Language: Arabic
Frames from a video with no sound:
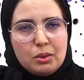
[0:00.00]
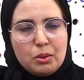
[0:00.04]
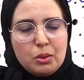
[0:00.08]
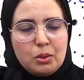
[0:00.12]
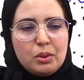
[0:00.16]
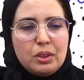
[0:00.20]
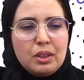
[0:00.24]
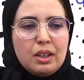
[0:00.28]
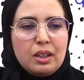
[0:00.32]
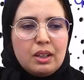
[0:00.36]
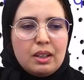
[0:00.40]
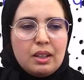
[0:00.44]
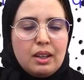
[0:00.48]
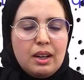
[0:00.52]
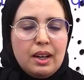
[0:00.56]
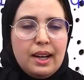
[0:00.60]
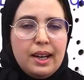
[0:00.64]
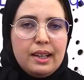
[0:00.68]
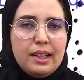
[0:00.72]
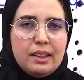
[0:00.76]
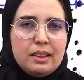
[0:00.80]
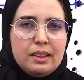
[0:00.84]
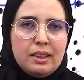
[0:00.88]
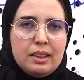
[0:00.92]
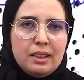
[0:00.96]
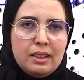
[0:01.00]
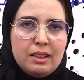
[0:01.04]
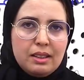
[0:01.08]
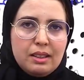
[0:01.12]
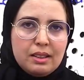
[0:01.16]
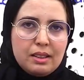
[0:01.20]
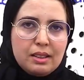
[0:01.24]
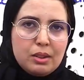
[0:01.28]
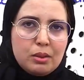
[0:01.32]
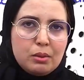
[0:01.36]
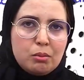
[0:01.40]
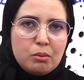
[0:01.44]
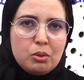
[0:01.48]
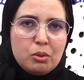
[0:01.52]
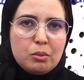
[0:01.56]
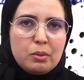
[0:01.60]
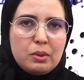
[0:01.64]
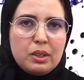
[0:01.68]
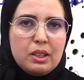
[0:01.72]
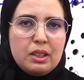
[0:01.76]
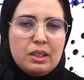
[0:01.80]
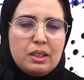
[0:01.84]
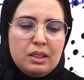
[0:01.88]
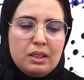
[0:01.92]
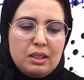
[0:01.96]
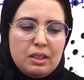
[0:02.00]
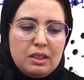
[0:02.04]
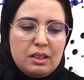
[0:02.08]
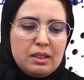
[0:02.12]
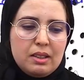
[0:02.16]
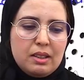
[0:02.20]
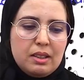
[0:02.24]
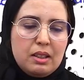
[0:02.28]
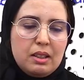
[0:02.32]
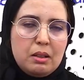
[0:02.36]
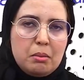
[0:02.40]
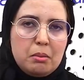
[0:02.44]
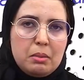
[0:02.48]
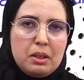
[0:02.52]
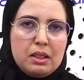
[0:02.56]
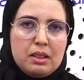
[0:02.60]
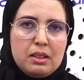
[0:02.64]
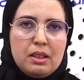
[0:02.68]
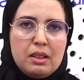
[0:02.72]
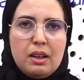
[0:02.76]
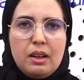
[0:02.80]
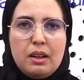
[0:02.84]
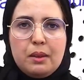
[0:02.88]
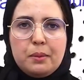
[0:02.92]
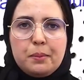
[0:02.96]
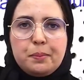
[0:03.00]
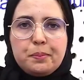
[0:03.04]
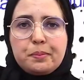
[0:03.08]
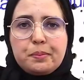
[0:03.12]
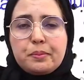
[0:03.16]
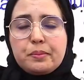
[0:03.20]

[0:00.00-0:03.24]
هناك عادات ممكن ان الانسان يمارسها